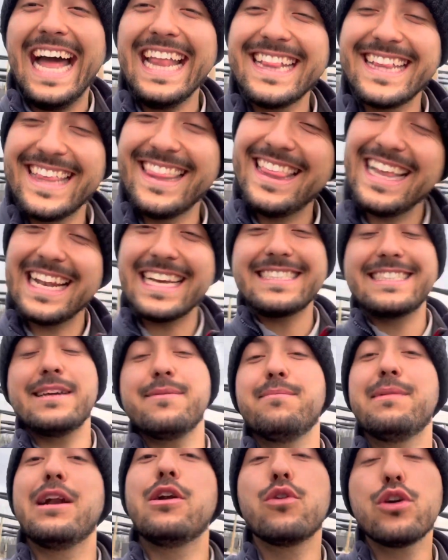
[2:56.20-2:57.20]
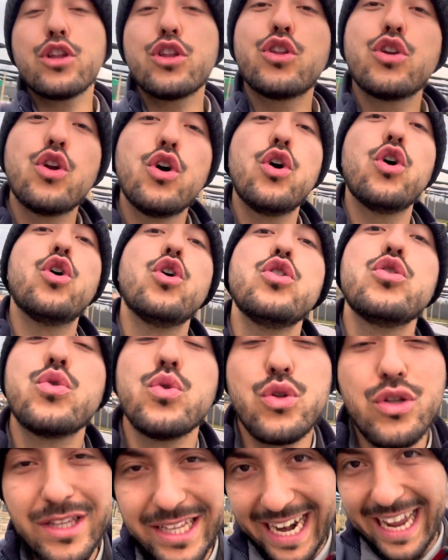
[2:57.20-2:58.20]
Antes de la siembra nuestro
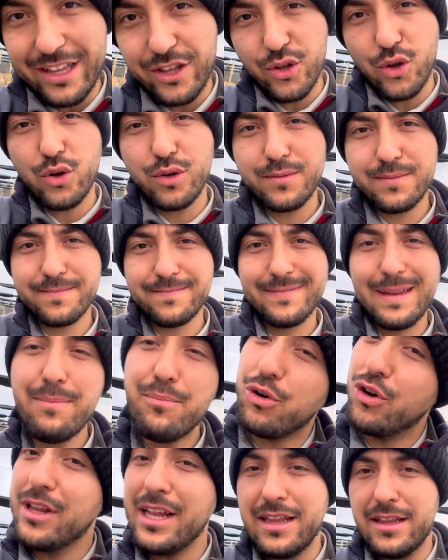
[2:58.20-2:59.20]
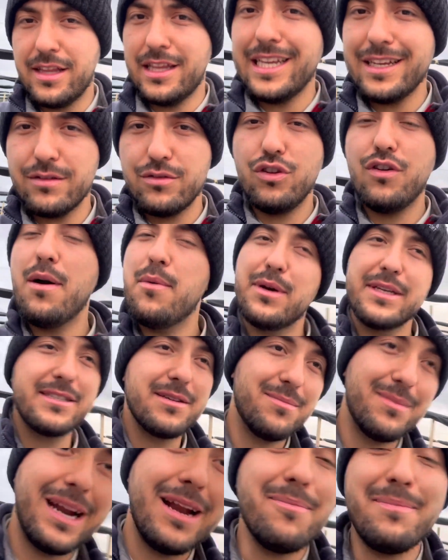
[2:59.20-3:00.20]
sustrato. Importante, no vamos a
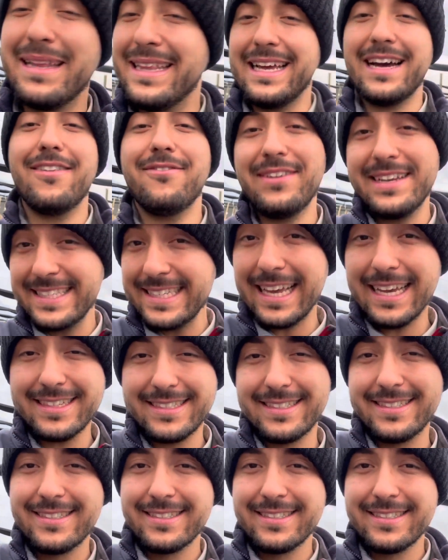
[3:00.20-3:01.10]
sembrar en bandejas vacías.